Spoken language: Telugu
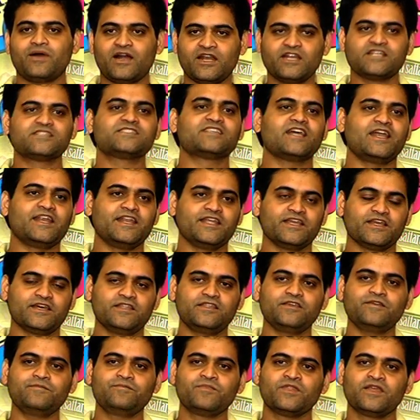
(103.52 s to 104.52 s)
అండర్స్టాండింగ్
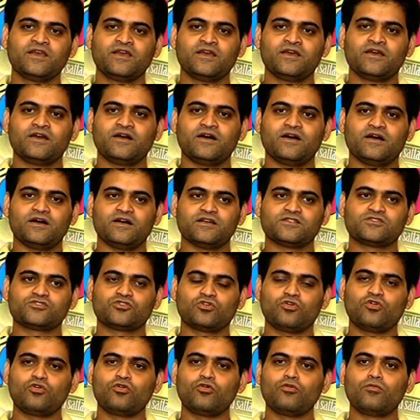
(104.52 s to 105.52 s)
అది
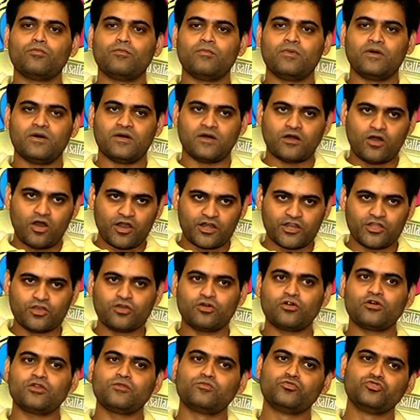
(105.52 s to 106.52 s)
సో
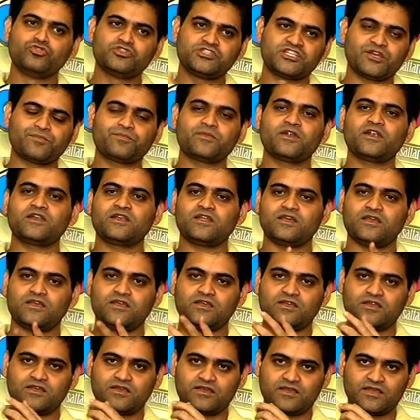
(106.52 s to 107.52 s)
ఆడియో ముందు చెప్పినట్టే
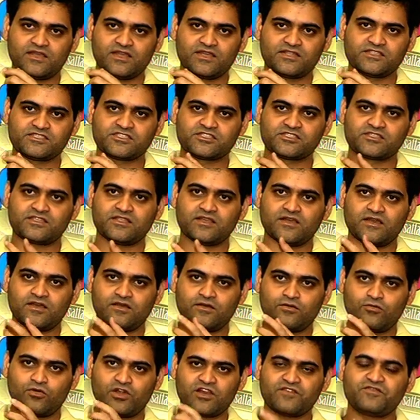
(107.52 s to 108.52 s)
ఇట్స్
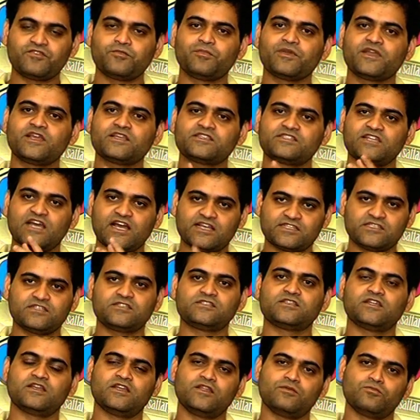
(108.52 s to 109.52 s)
వన్ ఆఫ్ ది బిగ్గెస్ట్
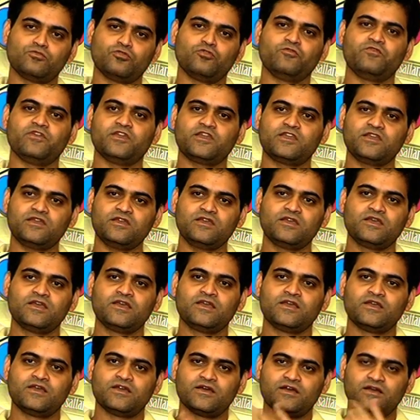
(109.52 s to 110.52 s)
యాసెట్స్ అండి మూవీకి
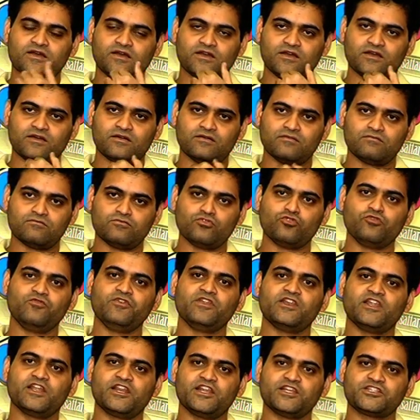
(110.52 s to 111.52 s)

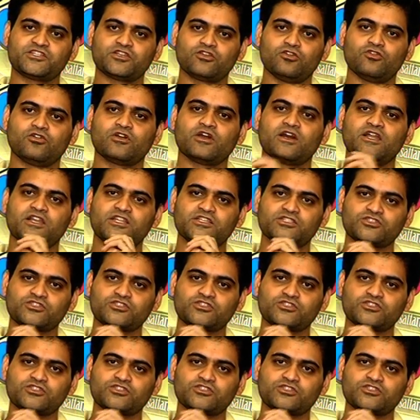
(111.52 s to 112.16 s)
మూవీ నెరేషన్లో కానీ